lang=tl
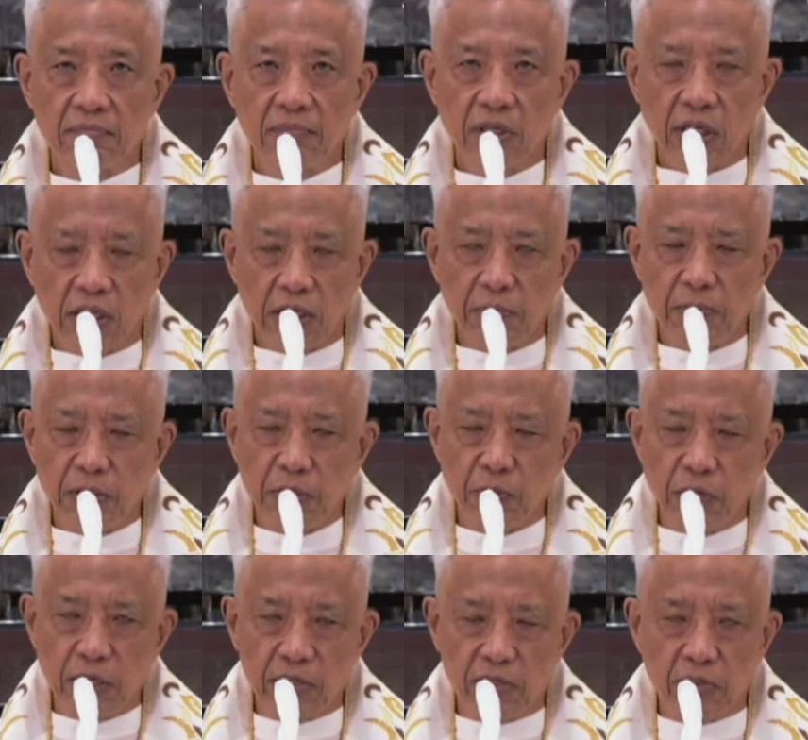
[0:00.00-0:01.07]

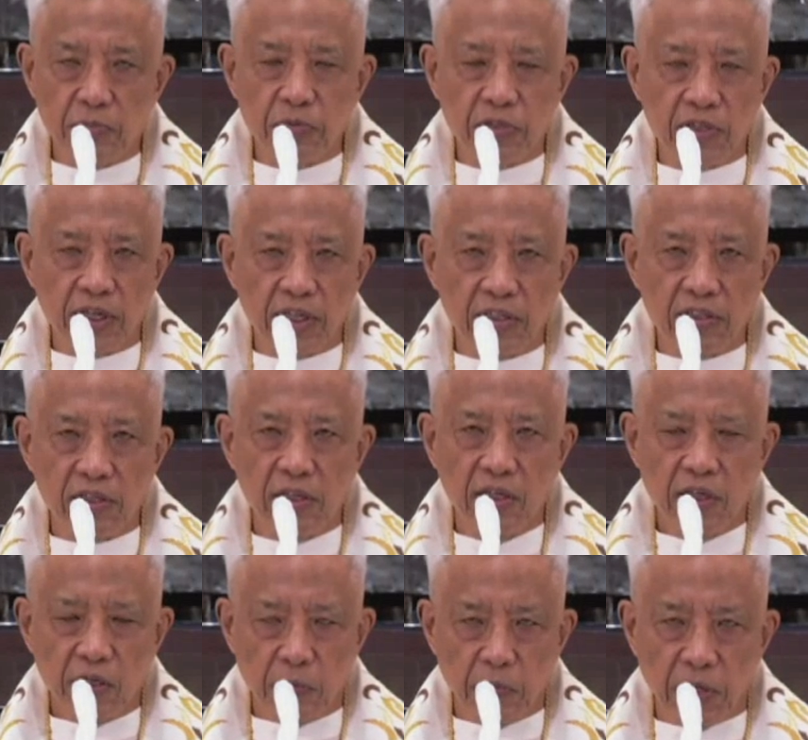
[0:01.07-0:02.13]
Individual substance
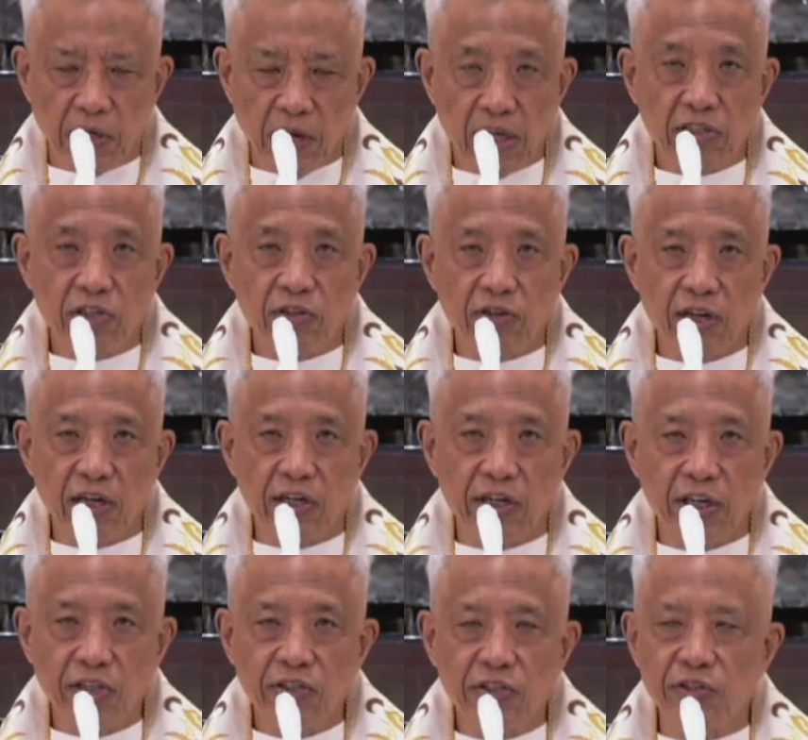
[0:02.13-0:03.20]
of irrational
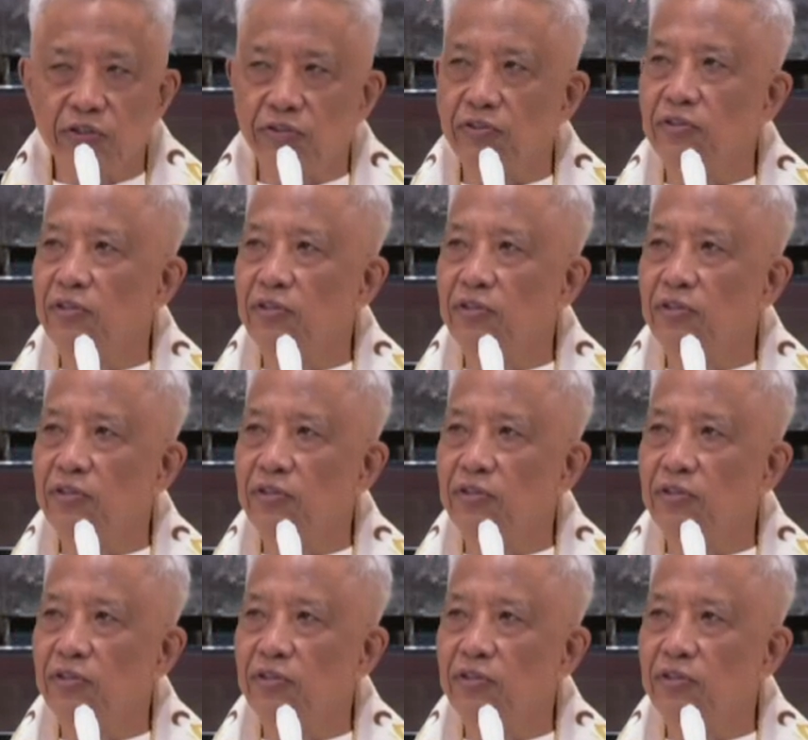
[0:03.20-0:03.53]
nature.